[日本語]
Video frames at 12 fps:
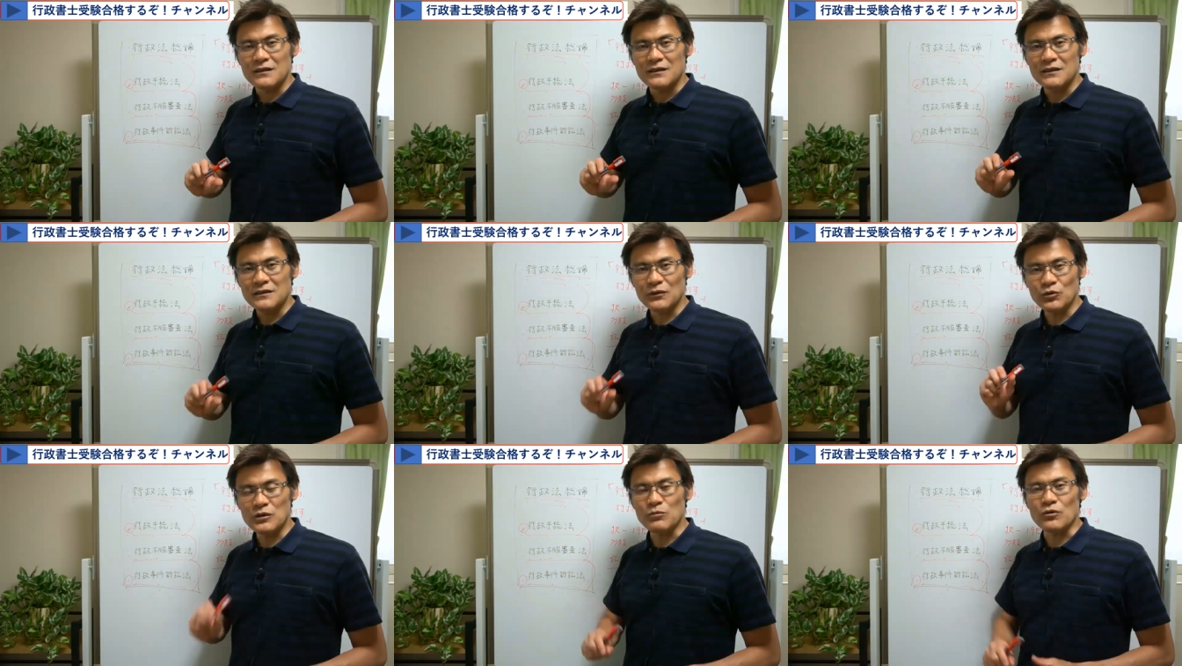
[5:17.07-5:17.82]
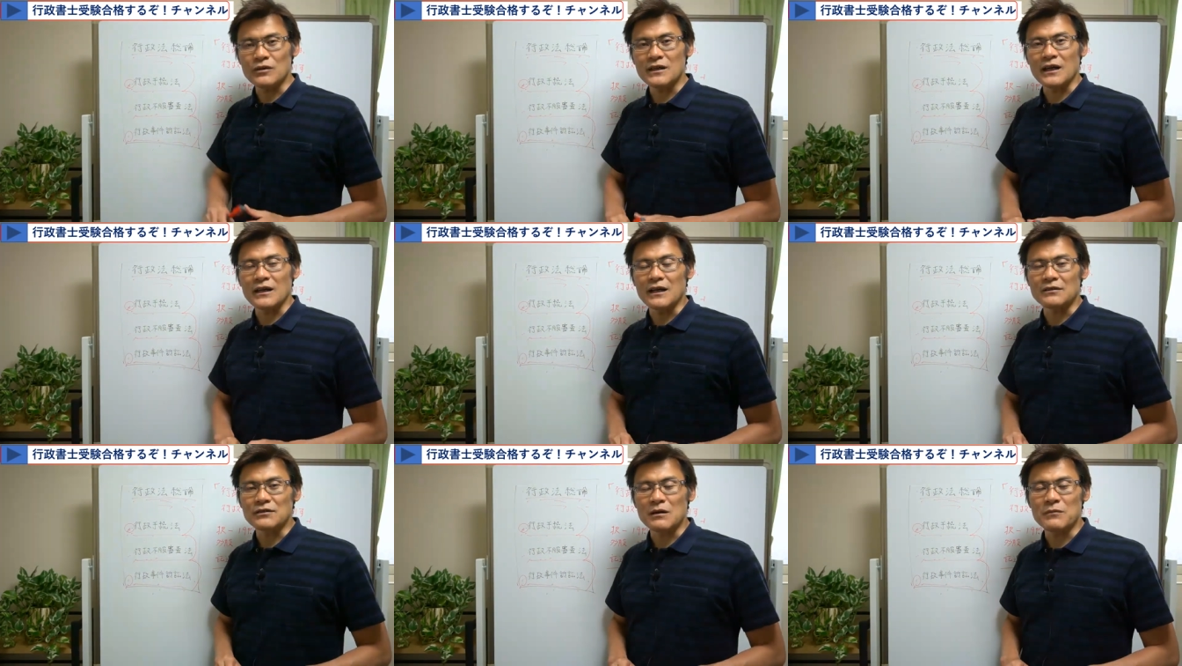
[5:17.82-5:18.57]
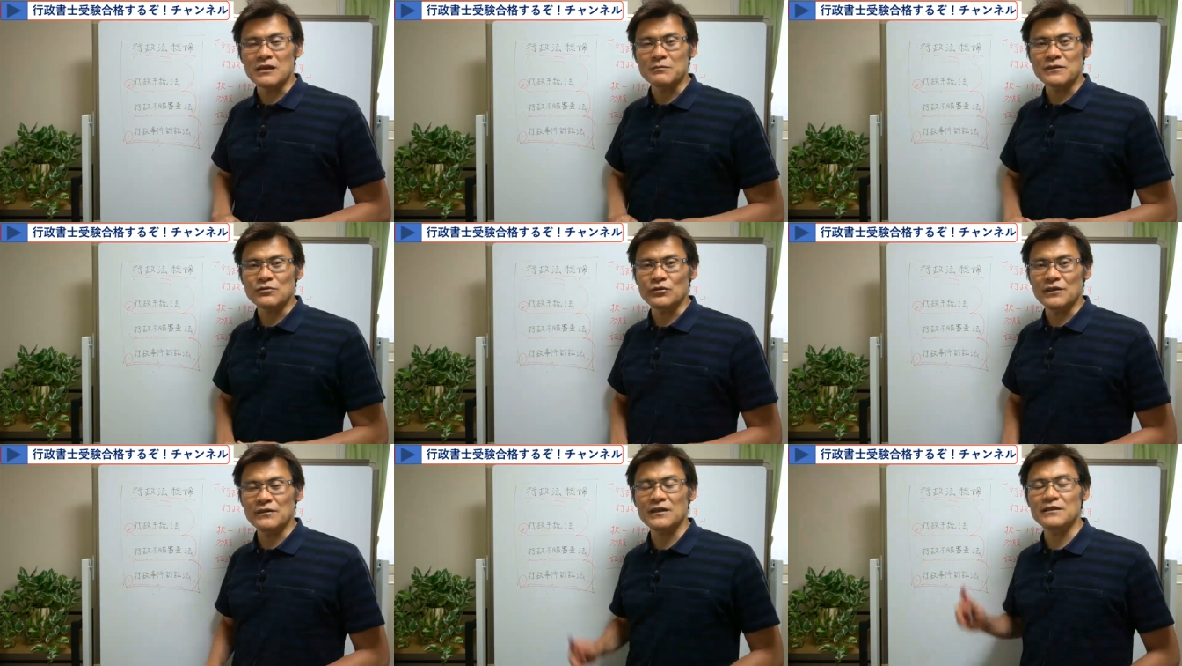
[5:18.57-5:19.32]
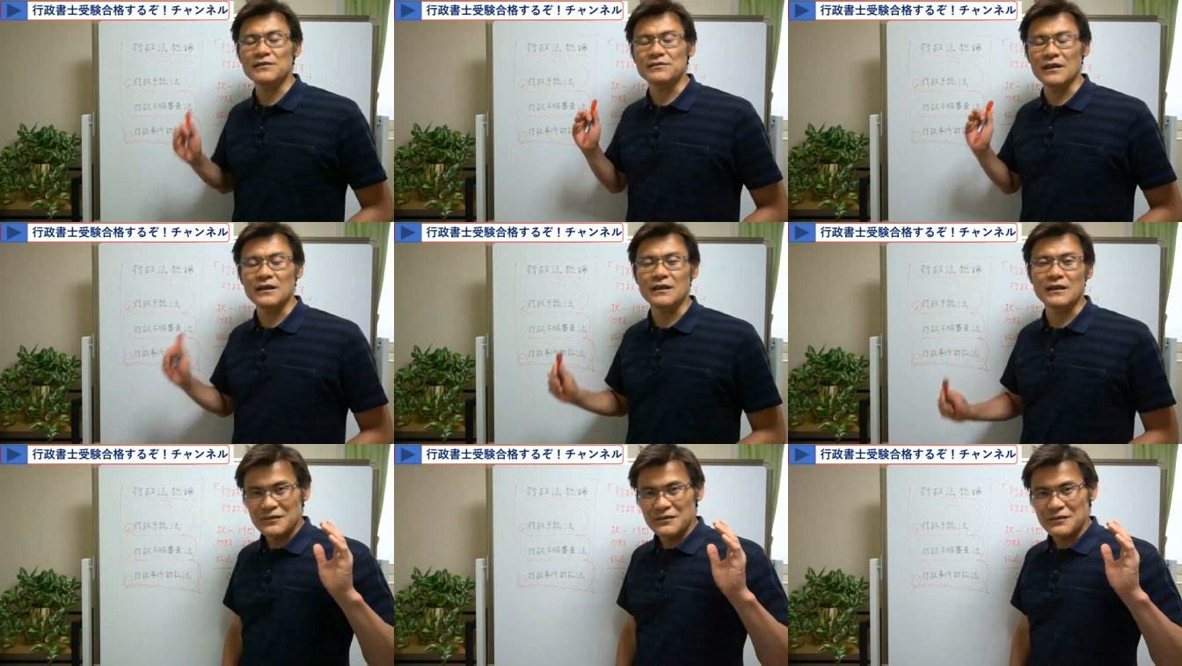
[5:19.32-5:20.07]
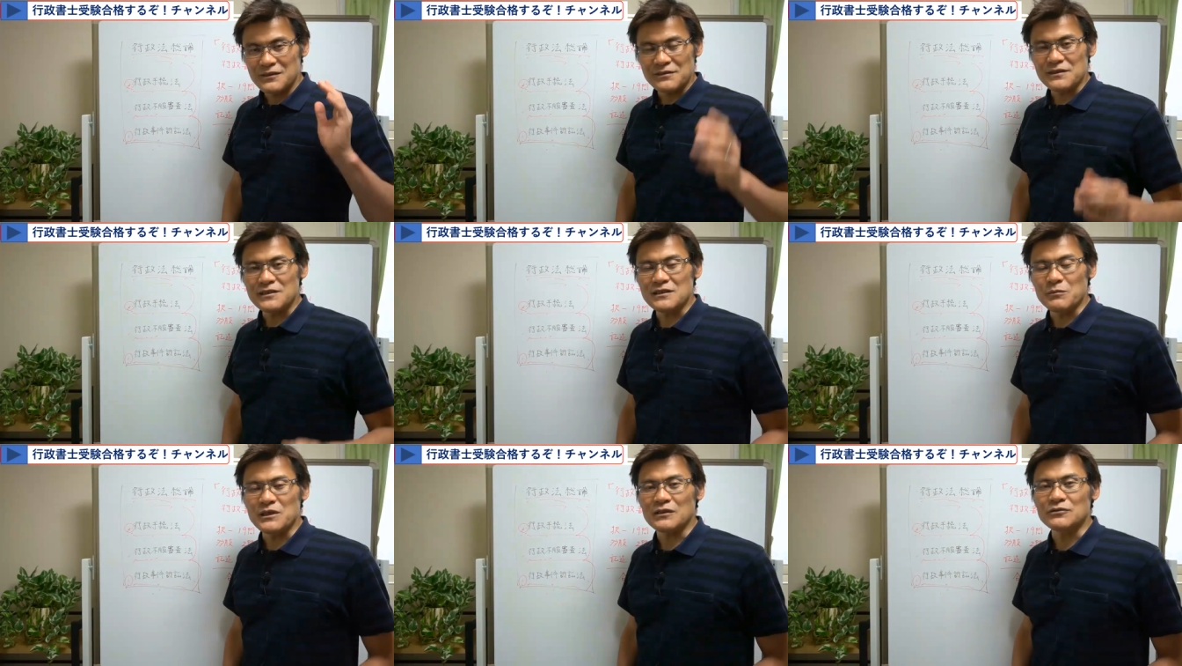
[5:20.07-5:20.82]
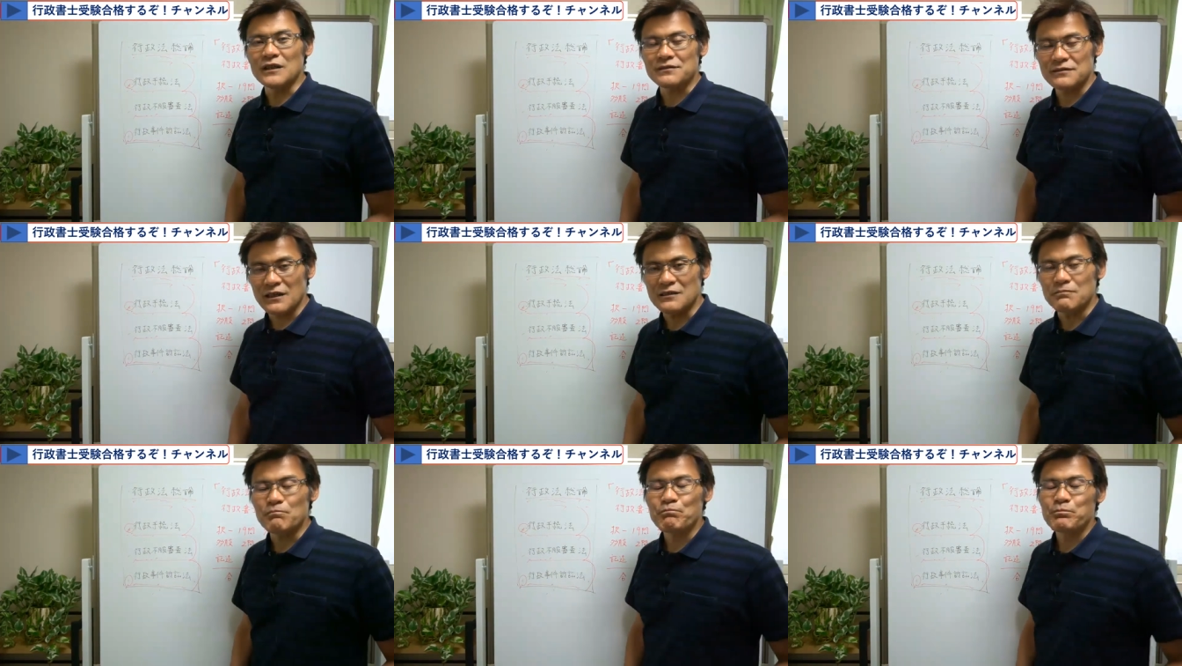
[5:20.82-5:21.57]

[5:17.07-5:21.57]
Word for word: いった時も理解が深まりますので、ぜひですね、実践してみてください。